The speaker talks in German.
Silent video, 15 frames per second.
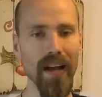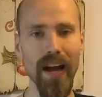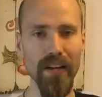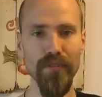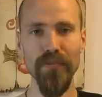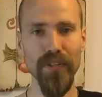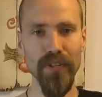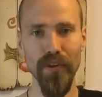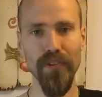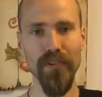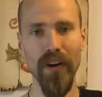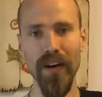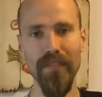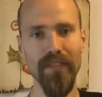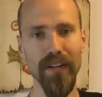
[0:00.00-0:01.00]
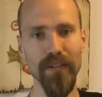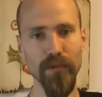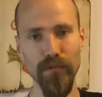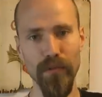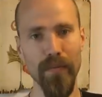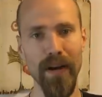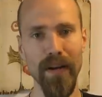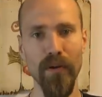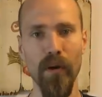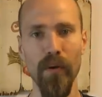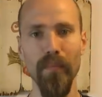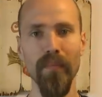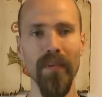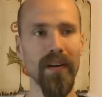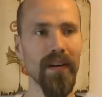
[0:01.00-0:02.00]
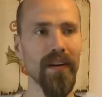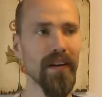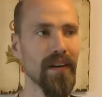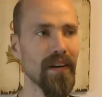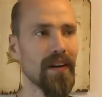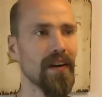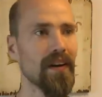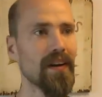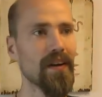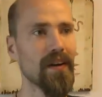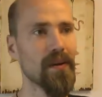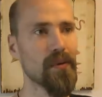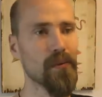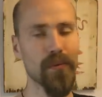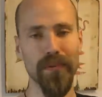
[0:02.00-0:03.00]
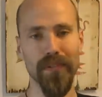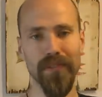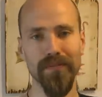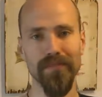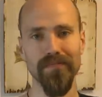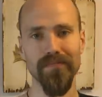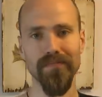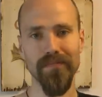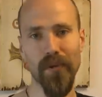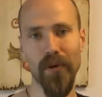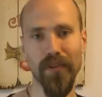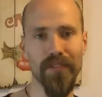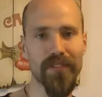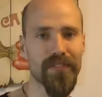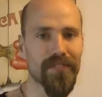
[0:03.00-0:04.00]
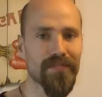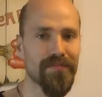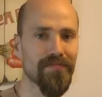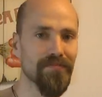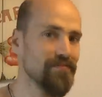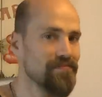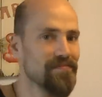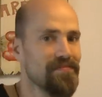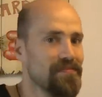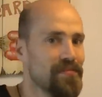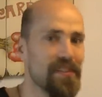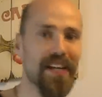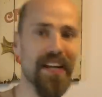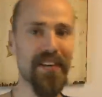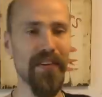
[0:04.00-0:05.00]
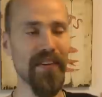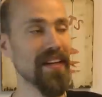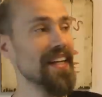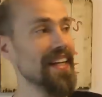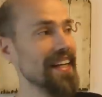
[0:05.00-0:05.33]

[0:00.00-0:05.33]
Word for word: Also ihr könnt doch einfach so vorbeikommen und könnt es euch anhören.